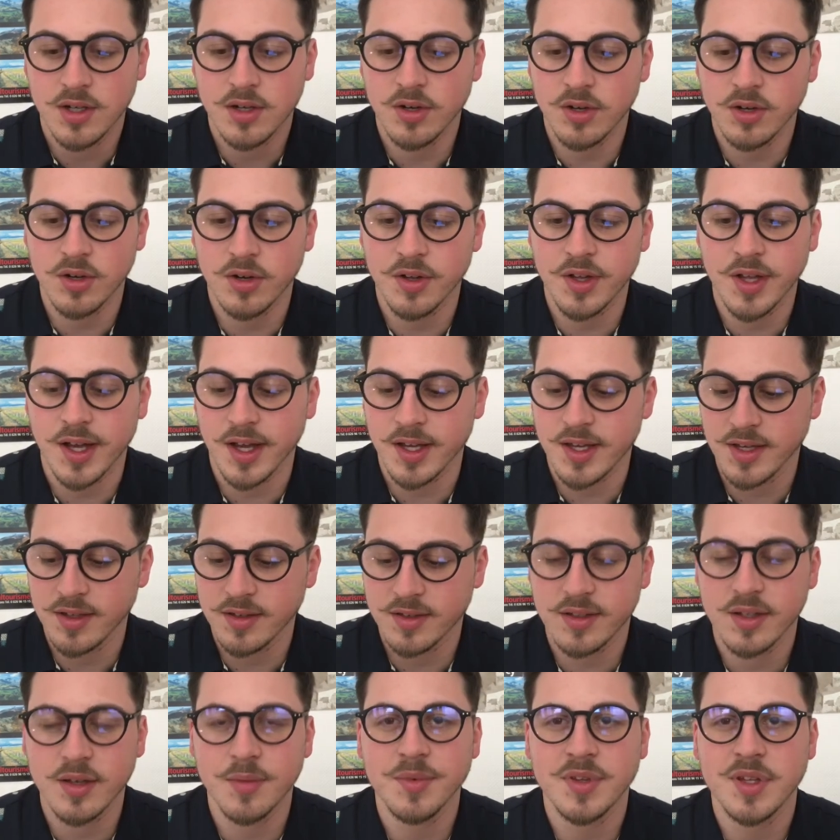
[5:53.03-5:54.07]
on n'a rien,
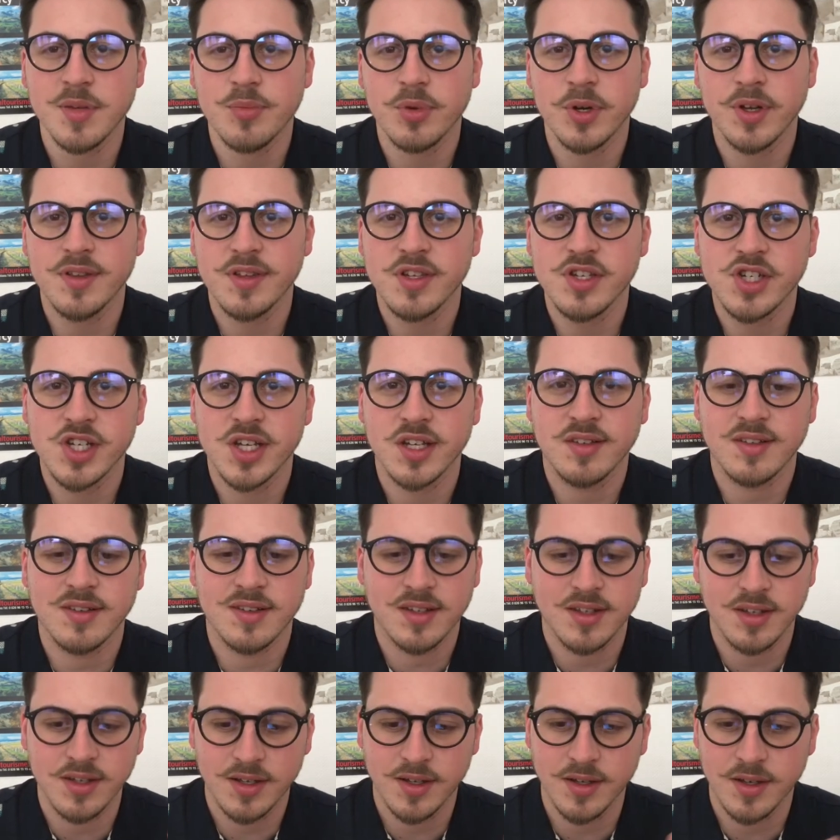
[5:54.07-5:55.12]
c'est un petit peu
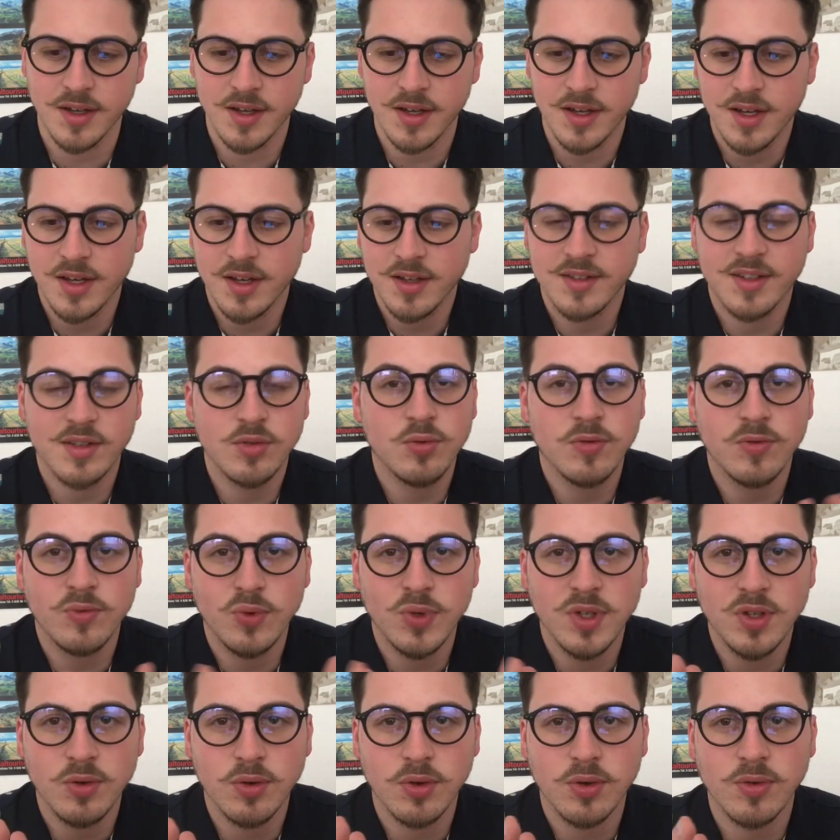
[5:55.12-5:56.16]
indigeste et c'est du
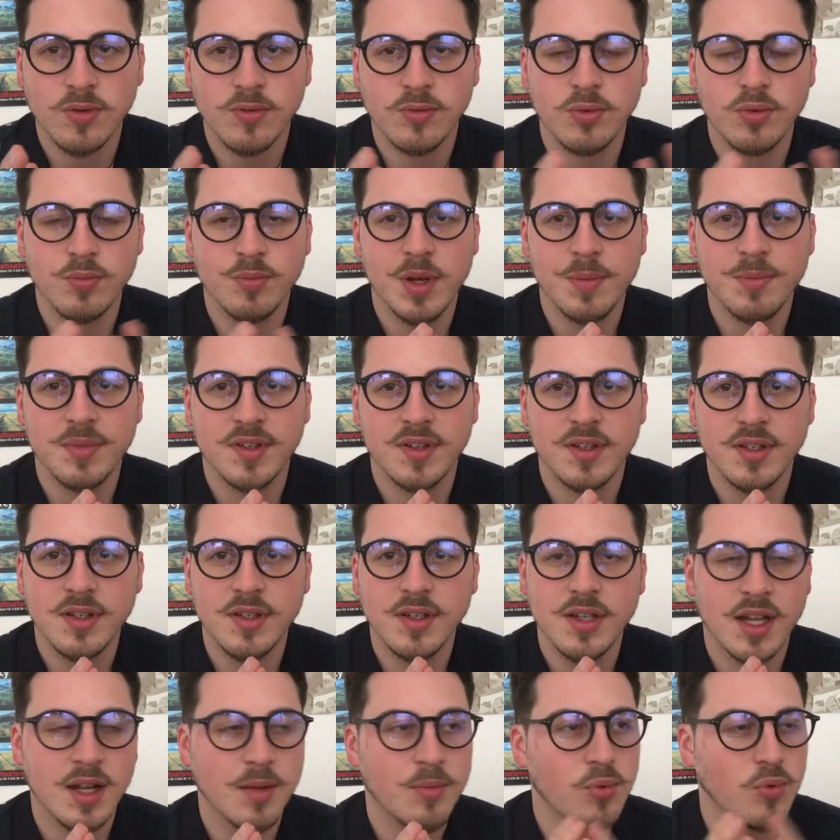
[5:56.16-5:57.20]
vu et de revu, même
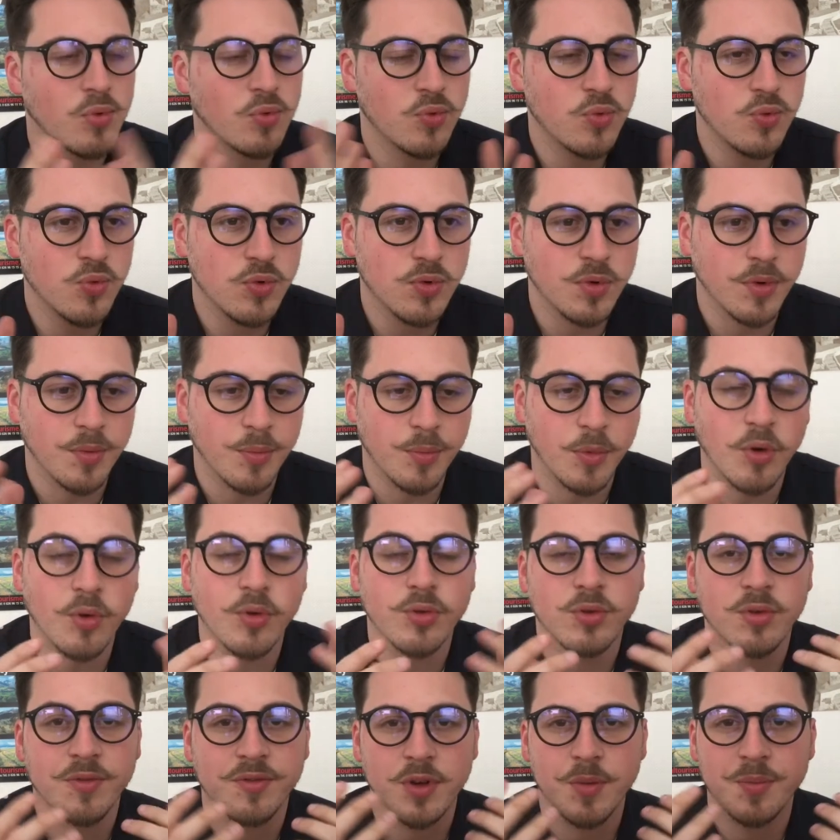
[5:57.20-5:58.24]
s'il y en a beaucoup, on
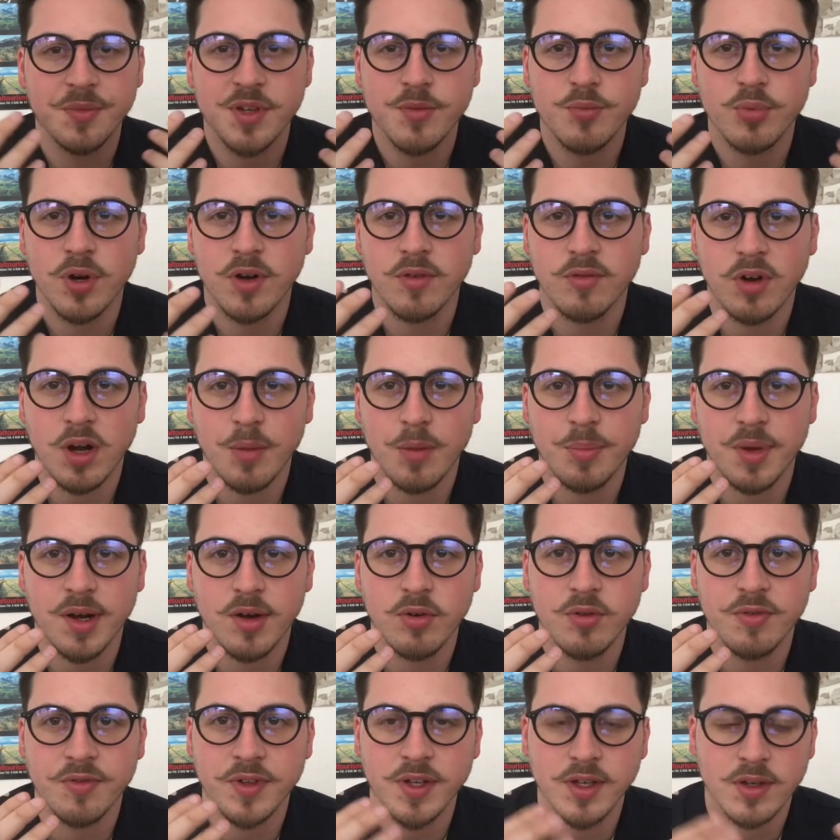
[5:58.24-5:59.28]
se fait un petit peu avoir par
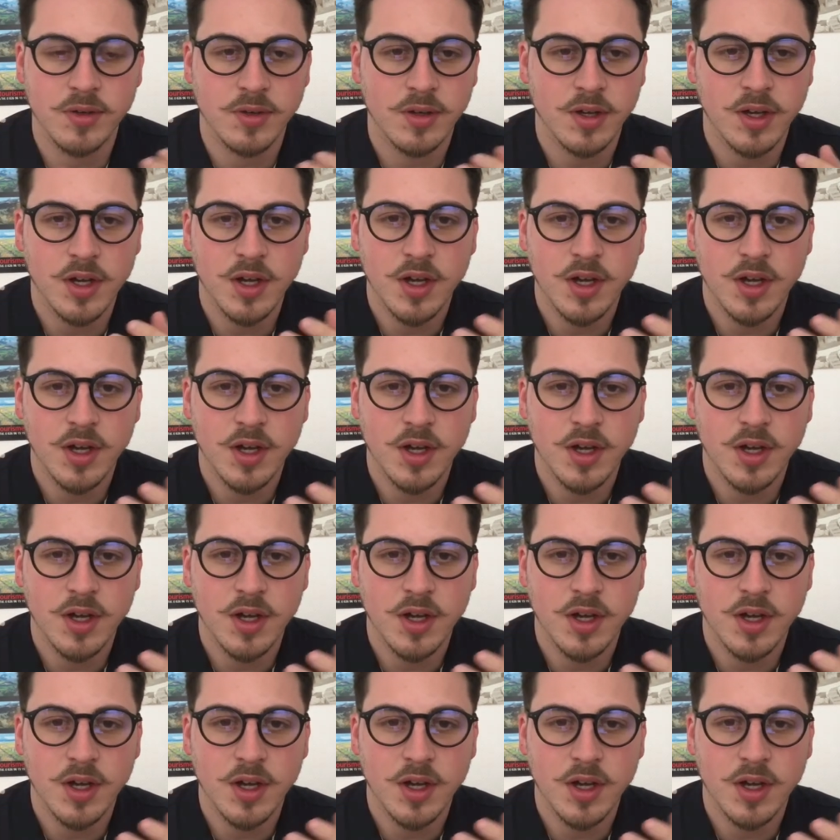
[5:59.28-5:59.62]
le fait que,